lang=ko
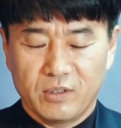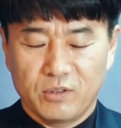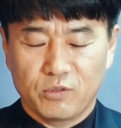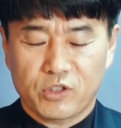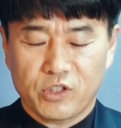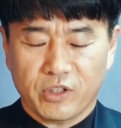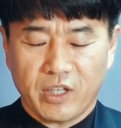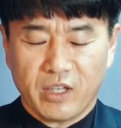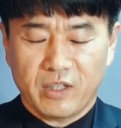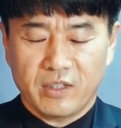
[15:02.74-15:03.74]

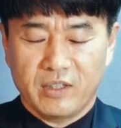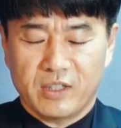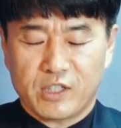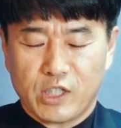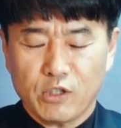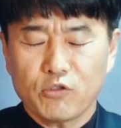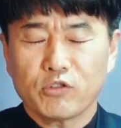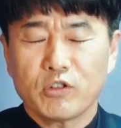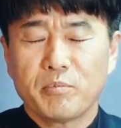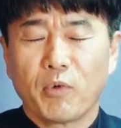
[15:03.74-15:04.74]
6절에 이
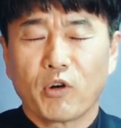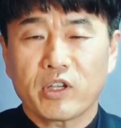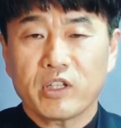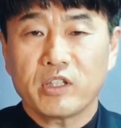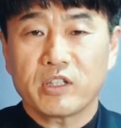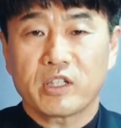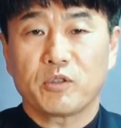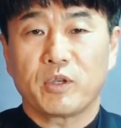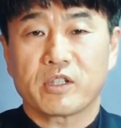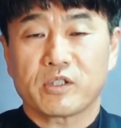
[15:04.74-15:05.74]
친구를
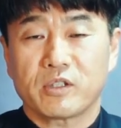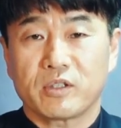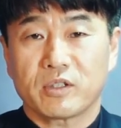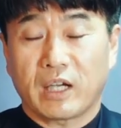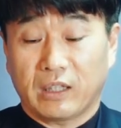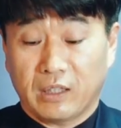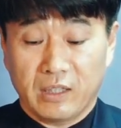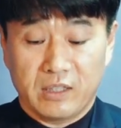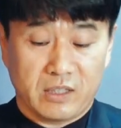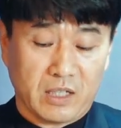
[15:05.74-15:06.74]
먹이기 위해서
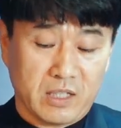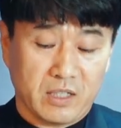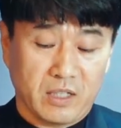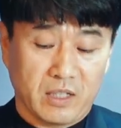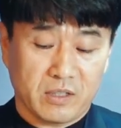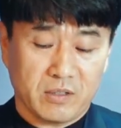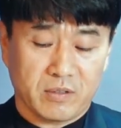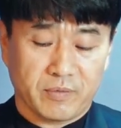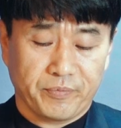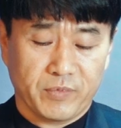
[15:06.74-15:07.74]
갔다는 이 사실에
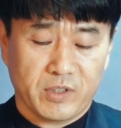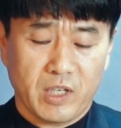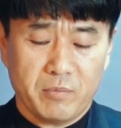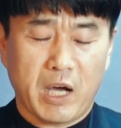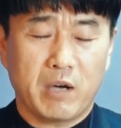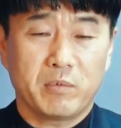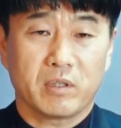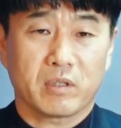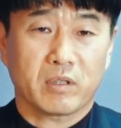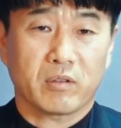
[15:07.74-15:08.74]
대해서 제
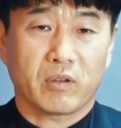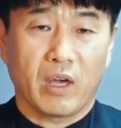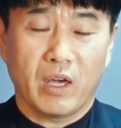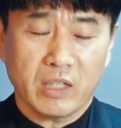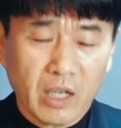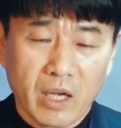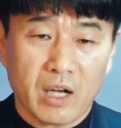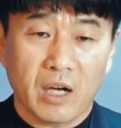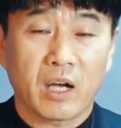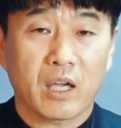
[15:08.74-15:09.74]
마음을 굉장히
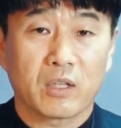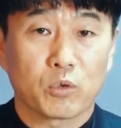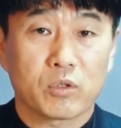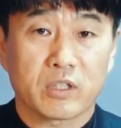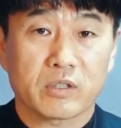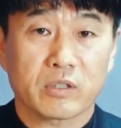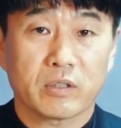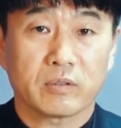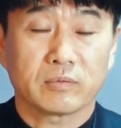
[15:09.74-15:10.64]
강하게 녹화하셨어요.